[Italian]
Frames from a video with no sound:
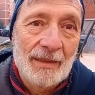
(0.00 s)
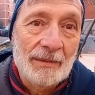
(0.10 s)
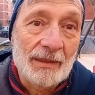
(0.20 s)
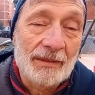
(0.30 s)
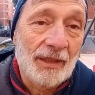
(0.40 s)

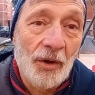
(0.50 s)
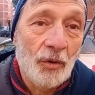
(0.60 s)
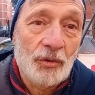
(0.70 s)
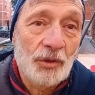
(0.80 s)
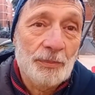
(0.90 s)
se, se, no
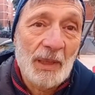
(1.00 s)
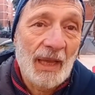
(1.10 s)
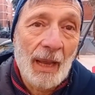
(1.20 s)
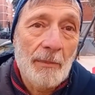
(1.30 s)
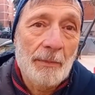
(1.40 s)
non si
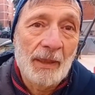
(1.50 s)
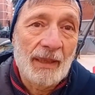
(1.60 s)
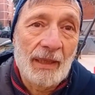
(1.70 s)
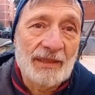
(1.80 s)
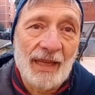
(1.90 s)
spiegherebbe
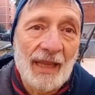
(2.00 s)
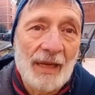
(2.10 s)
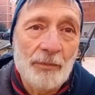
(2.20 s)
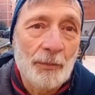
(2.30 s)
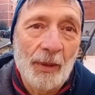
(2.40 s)
perché
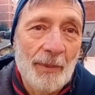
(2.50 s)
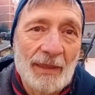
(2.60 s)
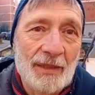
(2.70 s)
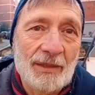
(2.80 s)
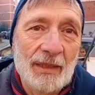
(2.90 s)
Israele può
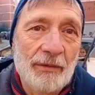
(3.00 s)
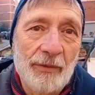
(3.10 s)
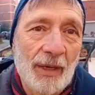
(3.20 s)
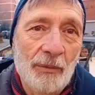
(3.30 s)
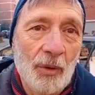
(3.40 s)
permettersi di
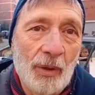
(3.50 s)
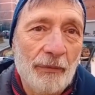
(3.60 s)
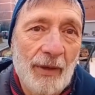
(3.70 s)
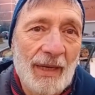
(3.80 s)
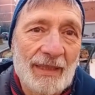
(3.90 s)
fare quello
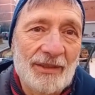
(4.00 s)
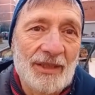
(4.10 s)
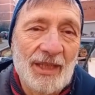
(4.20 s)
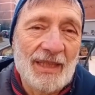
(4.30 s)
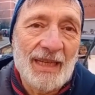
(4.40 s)
che fa nella
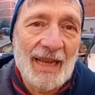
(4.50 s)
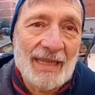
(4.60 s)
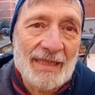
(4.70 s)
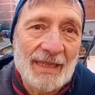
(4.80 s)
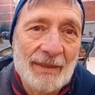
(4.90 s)
Sciscia di
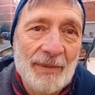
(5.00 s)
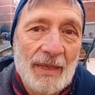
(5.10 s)
Gaza,